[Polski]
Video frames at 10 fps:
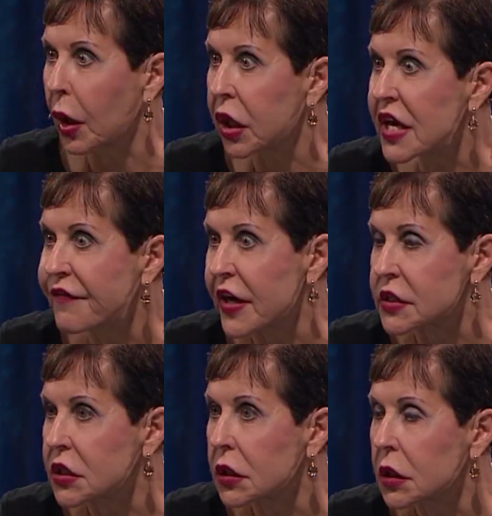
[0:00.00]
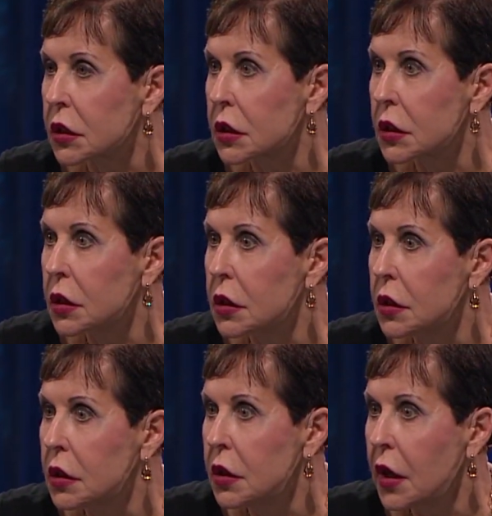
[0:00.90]
a potem pobiec do pierwszej
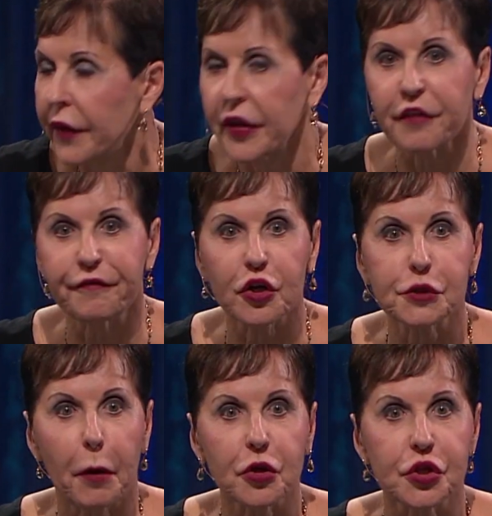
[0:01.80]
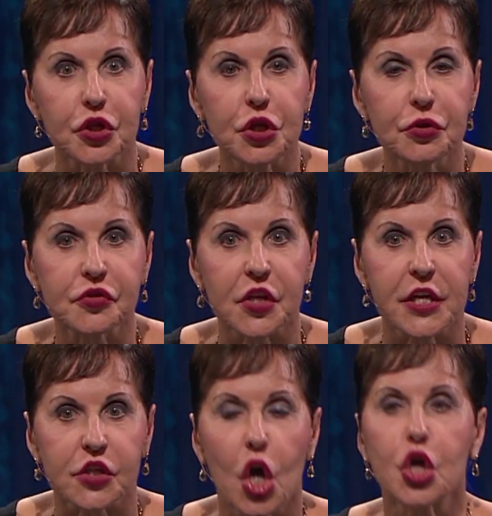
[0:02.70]
osoby i powiedzieć: Nie
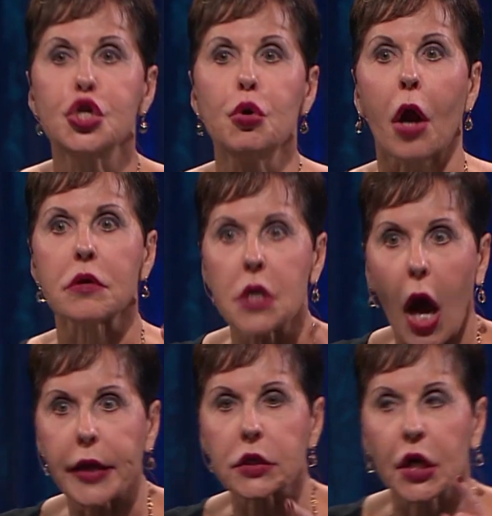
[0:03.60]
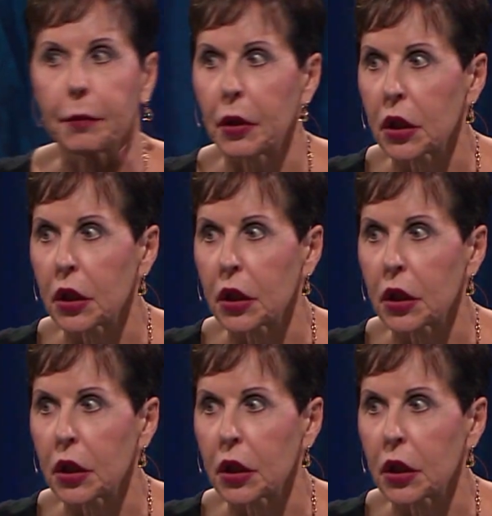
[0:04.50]
uwierzysz, co właśnie usłyszałam.